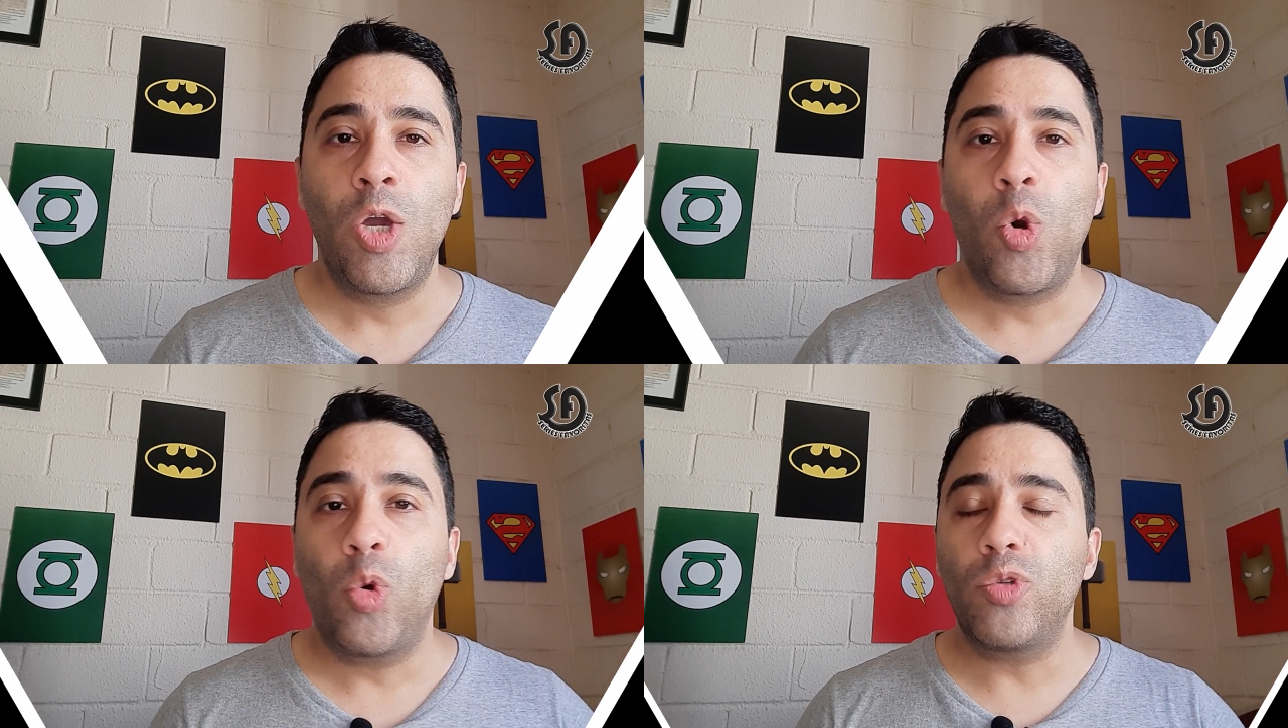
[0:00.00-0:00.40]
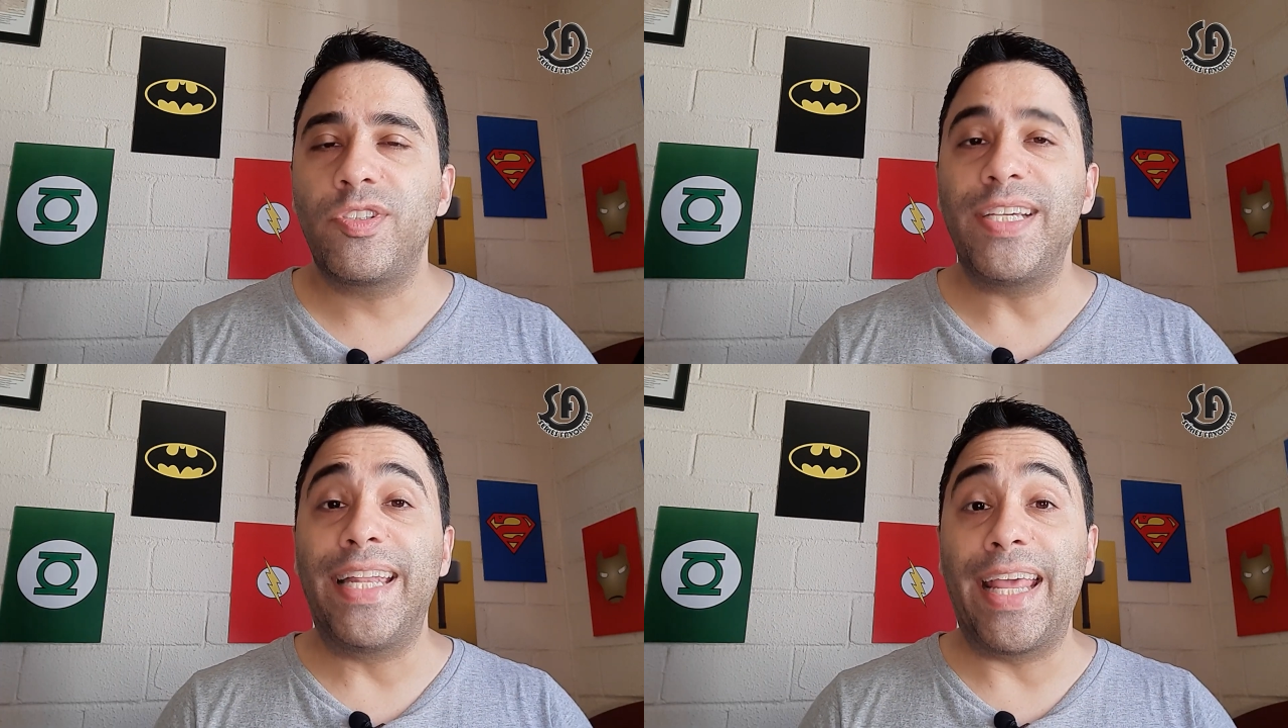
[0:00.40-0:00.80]
O
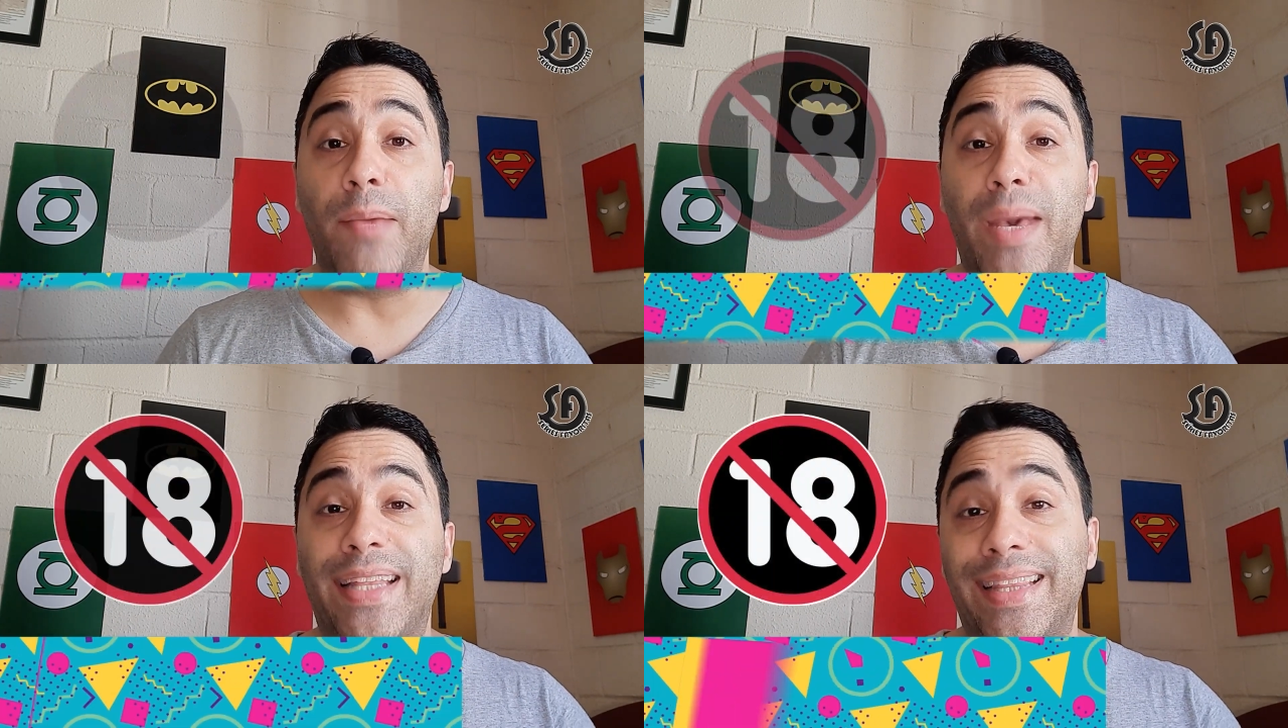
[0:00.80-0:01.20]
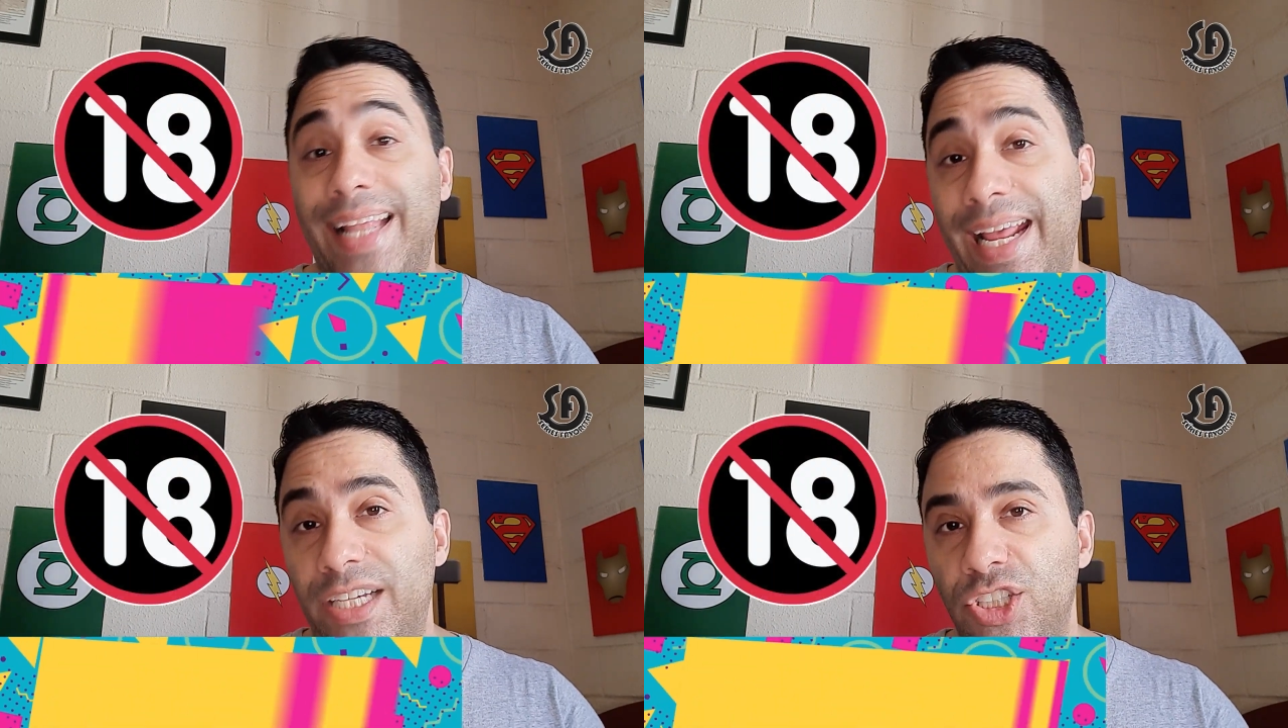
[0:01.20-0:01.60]
cinema
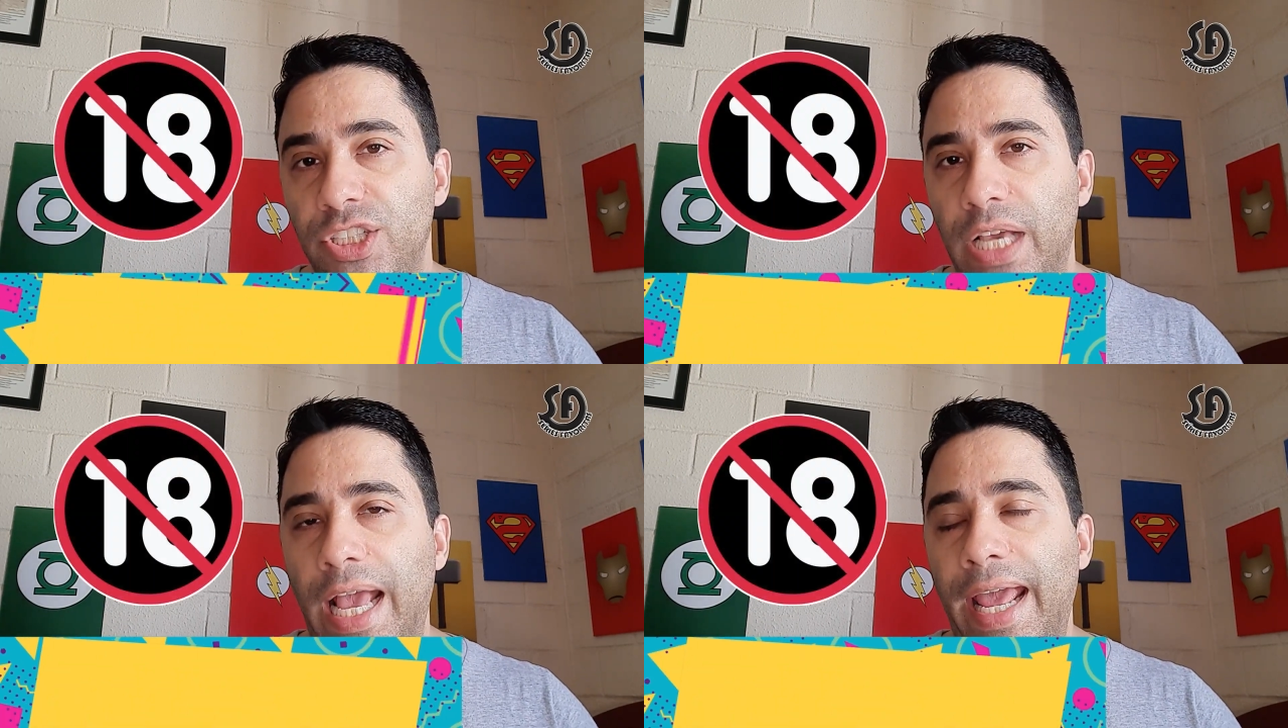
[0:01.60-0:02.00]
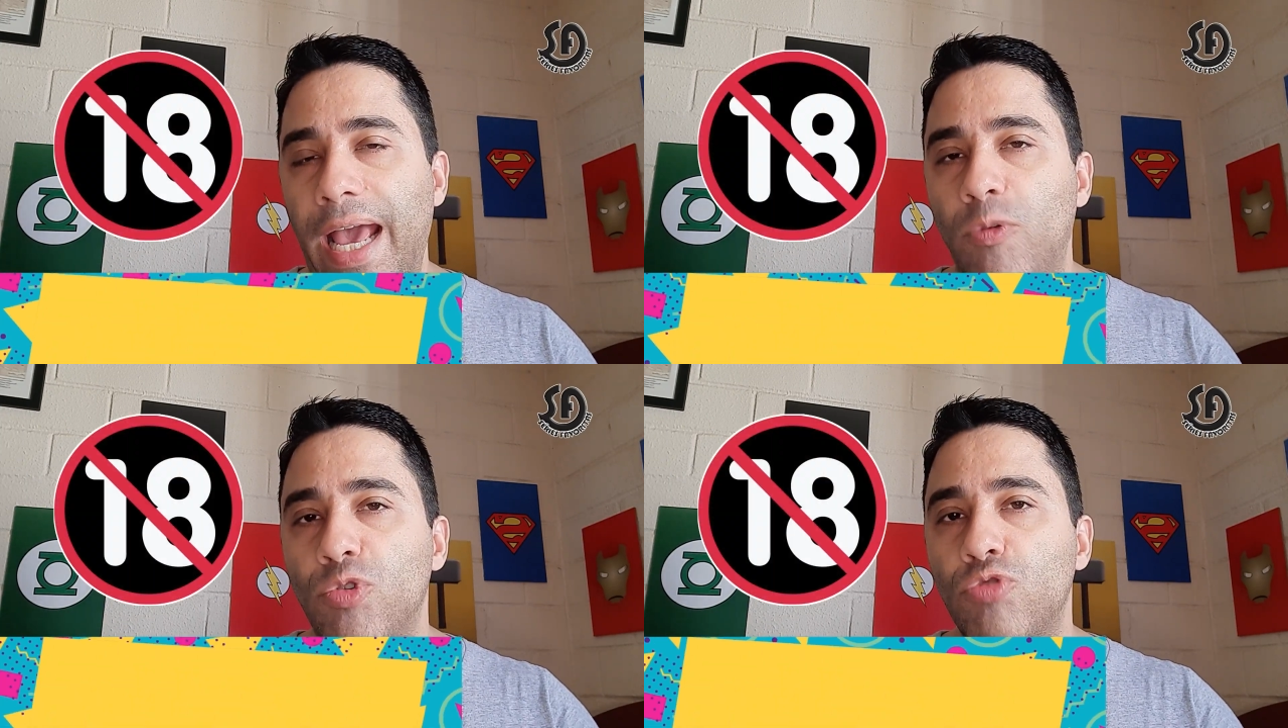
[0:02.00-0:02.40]
trash é
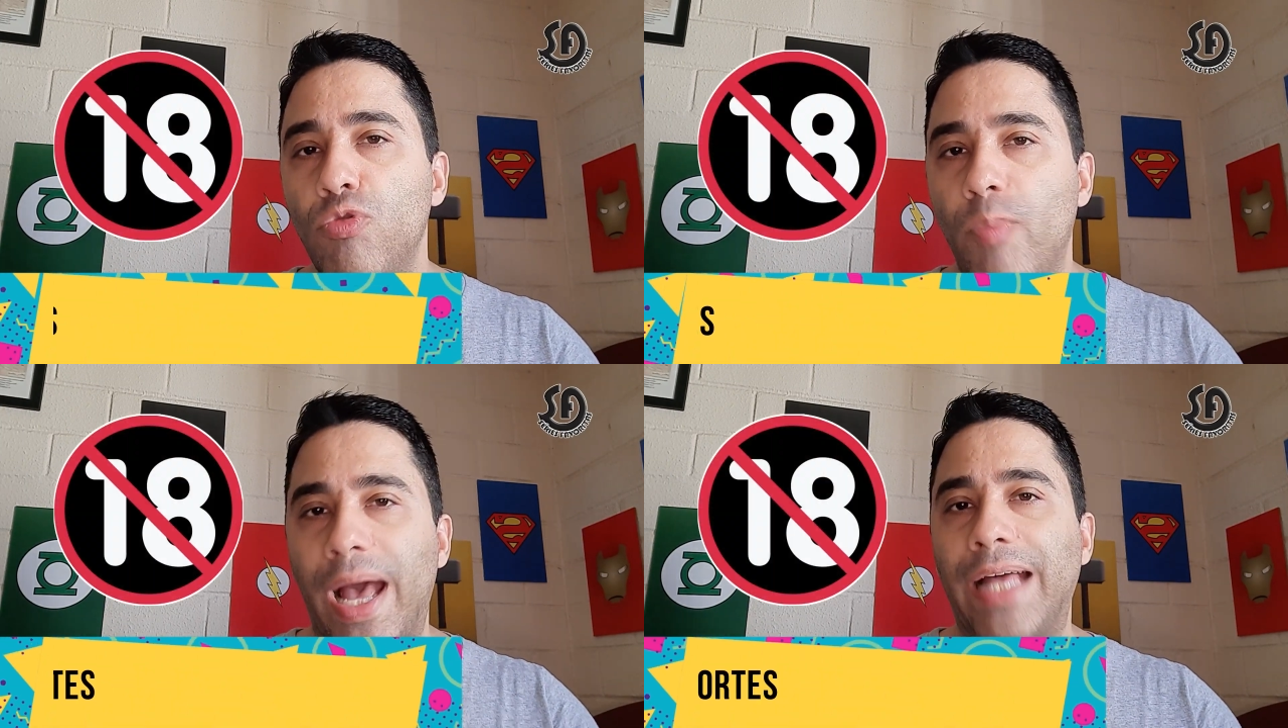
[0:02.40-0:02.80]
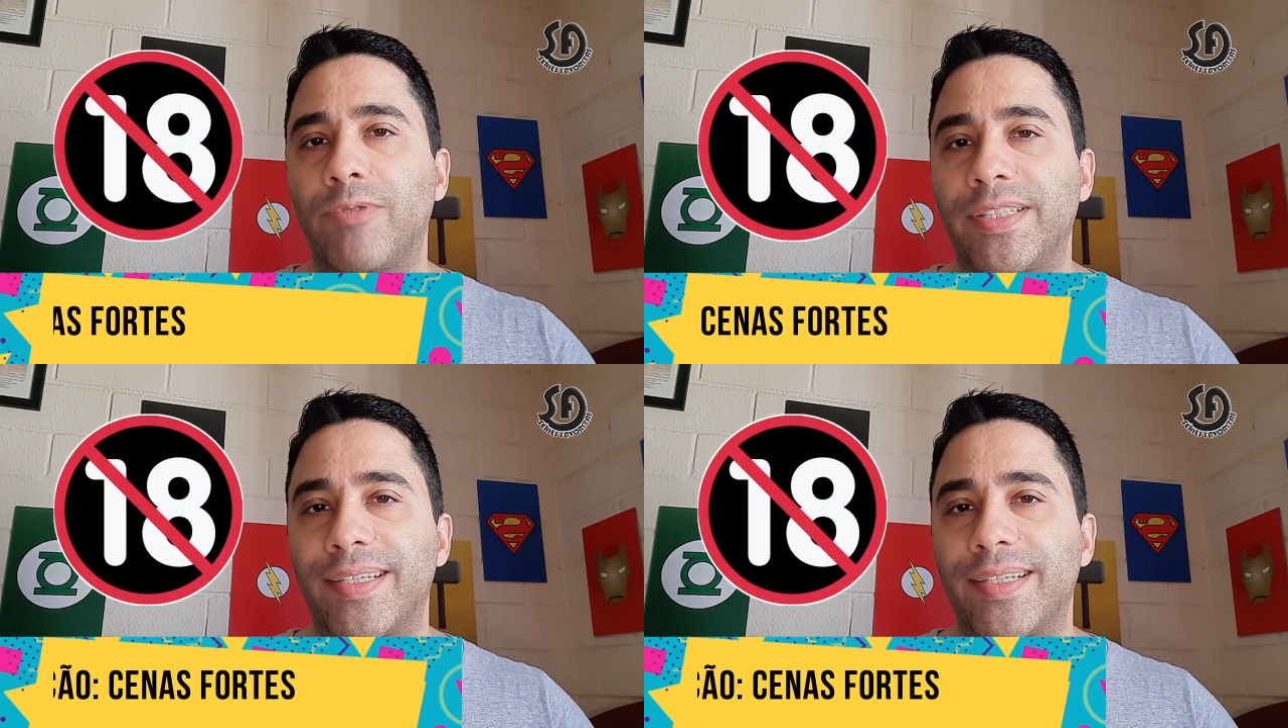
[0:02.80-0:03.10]
acostumado